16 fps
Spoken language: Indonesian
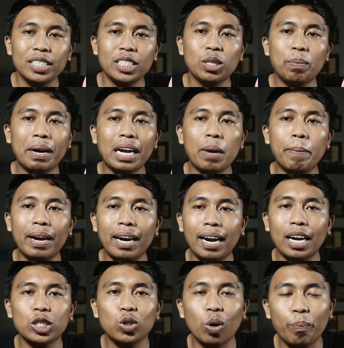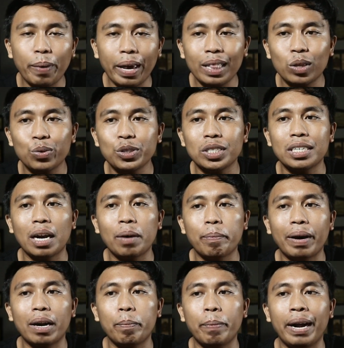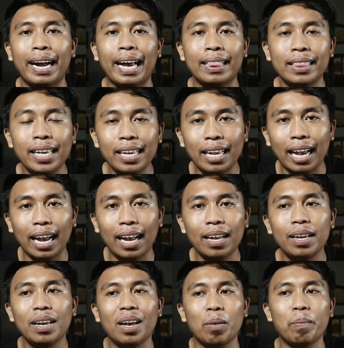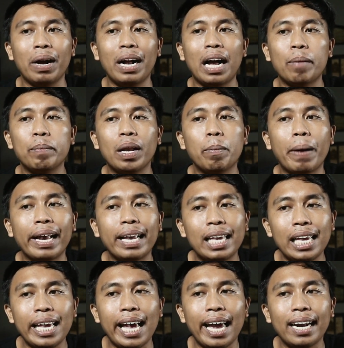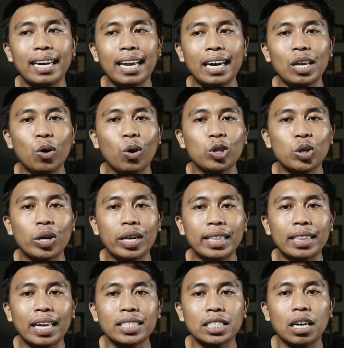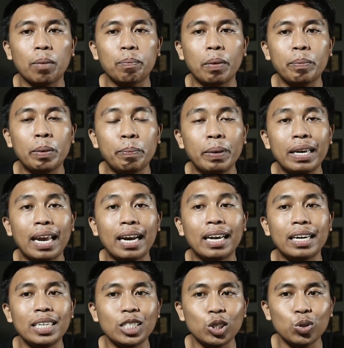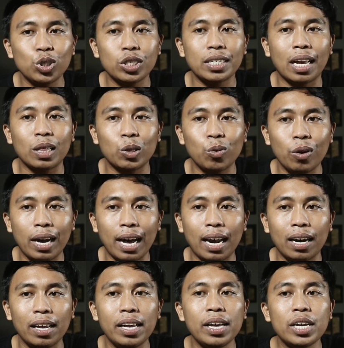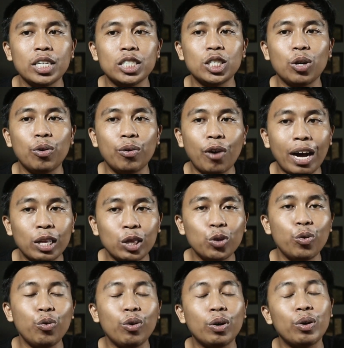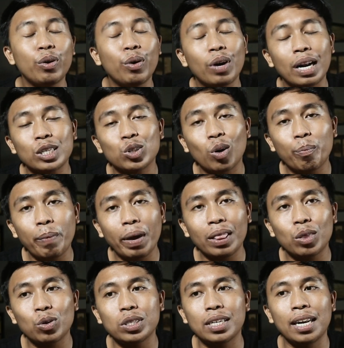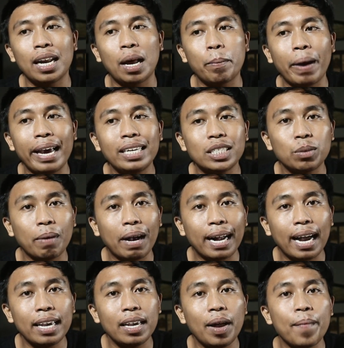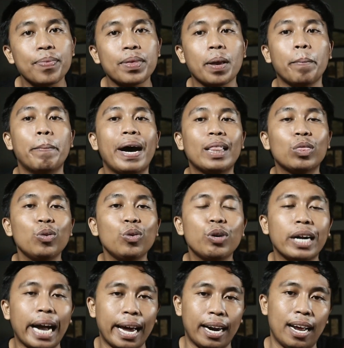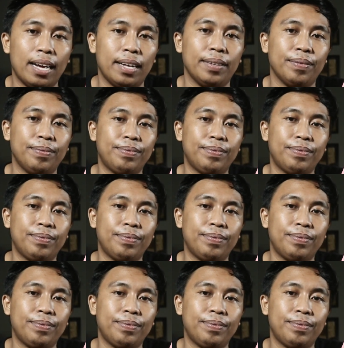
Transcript: sebagaimana Rasul Petrus dan para penggantinya mengambil bagian dari otoritas kepemimpinan Kristus yang tunggal sewaktu Rasul Petrus dinamai sebagai batu karang.